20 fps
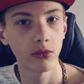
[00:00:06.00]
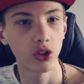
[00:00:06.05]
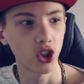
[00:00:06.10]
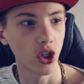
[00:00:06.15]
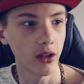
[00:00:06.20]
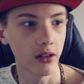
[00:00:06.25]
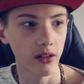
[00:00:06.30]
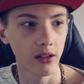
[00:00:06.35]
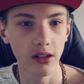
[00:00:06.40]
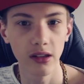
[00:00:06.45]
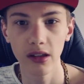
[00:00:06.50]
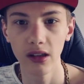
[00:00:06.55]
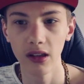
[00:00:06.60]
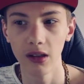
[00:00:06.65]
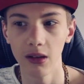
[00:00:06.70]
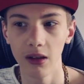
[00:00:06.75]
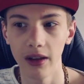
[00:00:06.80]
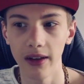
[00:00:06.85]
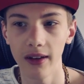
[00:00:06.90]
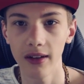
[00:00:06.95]
Scheiße, ist
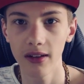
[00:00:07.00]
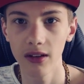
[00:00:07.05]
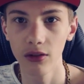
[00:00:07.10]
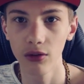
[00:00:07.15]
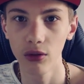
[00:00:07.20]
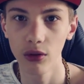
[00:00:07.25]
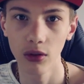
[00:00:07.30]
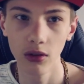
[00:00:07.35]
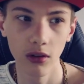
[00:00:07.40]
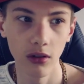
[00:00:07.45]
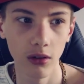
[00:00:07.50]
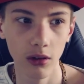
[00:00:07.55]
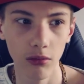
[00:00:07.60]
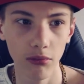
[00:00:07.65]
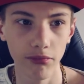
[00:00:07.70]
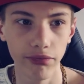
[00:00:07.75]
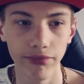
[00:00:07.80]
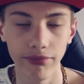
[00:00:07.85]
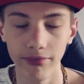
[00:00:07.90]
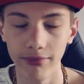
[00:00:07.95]
die erste Folge.
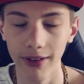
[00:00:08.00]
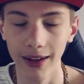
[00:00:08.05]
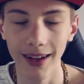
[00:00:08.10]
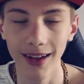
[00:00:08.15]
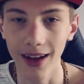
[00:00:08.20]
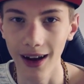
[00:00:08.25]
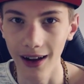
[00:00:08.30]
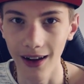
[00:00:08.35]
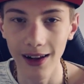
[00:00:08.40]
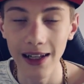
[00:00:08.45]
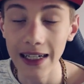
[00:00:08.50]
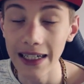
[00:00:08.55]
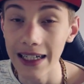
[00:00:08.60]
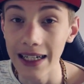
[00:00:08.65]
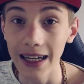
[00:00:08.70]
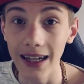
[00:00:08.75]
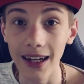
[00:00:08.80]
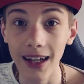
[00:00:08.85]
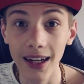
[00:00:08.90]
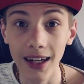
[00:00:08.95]
egal.
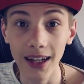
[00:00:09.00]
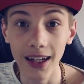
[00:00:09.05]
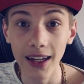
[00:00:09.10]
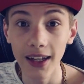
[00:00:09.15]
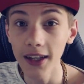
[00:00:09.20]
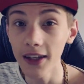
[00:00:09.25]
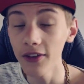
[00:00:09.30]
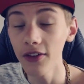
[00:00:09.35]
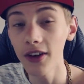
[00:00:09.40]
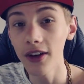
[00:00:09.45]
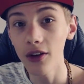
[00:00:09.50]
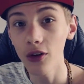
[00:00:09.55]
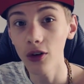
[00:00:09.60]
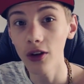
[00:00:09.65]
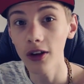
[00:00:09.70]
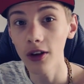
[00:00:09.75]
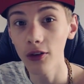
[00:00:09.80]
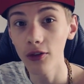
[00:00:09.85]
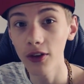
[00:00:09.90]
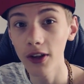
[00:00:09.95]
Äh, ich werde
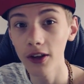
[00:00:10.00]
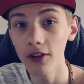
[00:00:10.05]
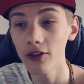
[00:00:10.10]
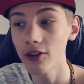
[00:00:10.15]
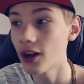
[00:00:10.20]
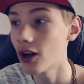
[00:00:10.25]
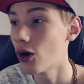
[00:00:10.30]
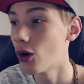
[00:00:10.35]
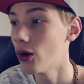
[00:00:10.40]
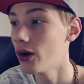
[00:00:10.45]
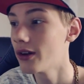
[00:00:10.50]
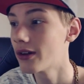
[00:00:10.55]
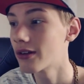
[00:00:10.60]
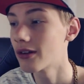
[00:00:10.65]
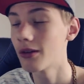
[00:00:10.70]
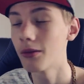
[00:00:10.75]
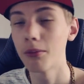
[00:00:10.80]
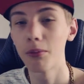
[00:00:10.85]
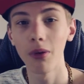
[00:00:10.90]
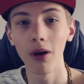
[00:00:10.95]
euch auf jeden Fall
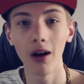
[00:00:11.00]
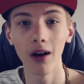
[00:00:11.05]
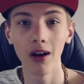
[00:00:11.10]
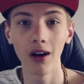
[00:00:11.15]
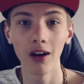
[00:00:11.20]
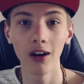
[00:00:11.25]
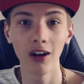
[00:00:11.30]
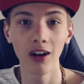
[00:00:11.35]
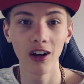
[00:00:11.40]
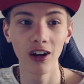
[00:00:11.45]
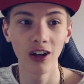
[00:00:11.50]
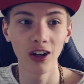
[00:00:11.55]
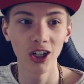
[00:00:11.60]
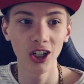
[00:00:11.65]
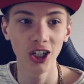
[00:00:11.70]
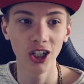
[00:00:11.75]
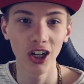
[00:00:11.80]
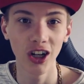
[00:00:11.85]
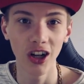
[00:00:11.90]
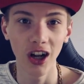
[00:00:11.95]
heute ein
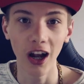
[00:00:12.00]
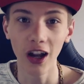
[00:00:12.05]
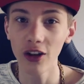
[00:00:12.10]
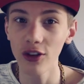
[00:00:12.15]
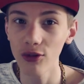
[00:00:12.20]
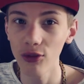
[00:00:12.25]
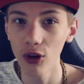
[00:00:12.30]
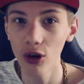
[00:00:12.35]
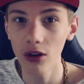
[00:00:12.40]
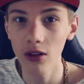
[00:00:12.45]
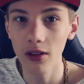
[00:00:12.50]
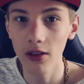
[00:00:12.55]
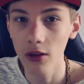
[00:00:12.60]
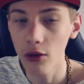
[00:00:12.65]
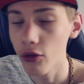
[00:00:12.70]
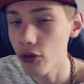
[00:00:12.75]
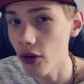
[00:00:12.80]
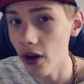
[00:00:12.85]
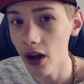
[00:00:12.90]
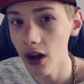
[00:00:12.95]
paar Antworten
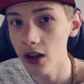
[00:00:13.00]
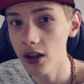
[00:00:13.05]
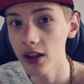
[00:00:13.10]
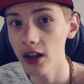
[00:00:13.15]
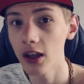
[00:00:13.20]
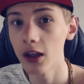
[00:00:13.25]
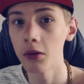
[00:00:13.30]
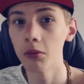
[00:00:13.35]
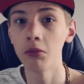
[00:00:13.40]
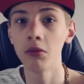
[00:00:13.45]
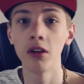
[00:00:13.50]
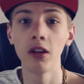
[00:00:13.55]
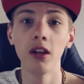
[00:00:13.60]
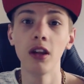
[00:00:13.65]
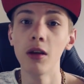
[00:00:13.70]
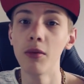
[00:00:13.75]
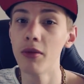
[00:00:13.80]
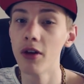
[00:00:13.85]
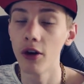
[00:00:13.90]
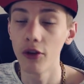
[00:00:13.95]
zu Fragen geben, die
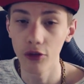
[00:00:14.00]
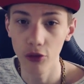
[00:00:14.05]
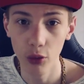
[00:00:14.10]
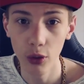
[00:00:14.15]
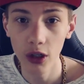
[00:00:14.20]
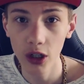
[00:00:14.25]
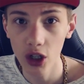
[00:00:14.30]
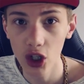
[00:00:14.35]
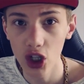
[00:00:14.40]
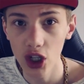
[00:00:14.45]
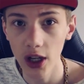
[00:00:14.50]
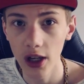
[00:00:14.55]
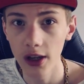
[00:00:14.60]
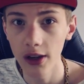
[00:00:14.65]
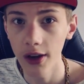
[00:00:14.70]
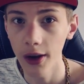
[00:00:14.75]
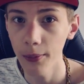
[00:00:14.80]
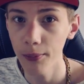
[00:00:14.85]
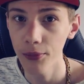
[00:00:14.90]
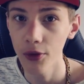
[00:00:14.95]
ihr mir auf Twitter
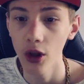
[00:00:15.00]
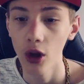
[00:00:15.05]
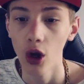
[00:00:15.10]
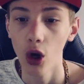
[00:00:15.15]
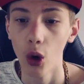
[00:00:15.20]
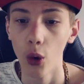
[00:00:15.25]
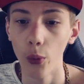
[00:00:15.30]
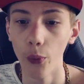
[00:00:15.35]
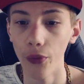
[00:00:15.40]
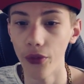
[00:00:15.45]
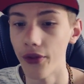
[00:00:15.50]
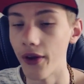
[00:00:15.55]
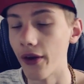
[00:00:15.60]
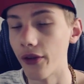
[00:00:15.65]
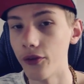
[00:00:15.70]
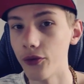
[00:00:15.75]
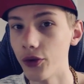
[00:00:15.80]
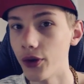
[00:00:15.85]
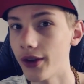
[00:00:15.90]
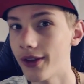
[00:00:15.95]
gestellt habt. Und ja,
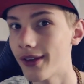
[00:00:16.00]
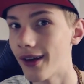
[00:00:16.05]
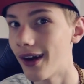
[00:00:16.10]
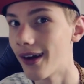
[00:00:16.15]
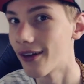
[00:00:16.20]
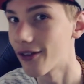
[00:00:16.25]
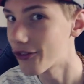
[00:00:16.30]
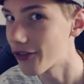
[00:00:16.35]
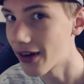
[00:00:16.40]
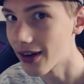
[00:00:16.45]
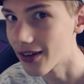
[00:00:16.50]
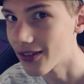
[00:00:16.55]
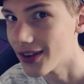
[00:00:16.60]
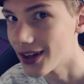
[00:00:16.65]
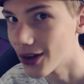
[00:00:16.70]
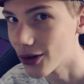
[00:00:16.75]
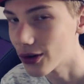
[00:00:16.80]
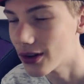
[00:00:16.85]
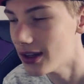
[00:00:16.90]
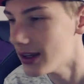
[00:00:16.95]
würde ich sagen, fangen wir
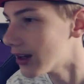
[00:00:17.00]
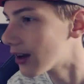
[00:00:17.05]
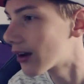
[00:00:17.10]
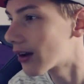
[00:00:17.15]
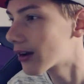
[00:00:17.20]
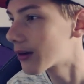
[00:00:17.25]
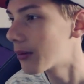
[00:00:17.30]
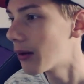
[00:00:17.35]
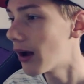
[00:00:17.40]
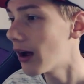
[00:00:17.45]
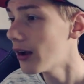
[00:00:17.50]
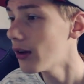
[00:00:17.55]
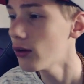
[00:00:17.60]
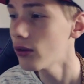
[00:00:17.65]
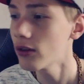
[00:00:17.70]
doch direkt mal an.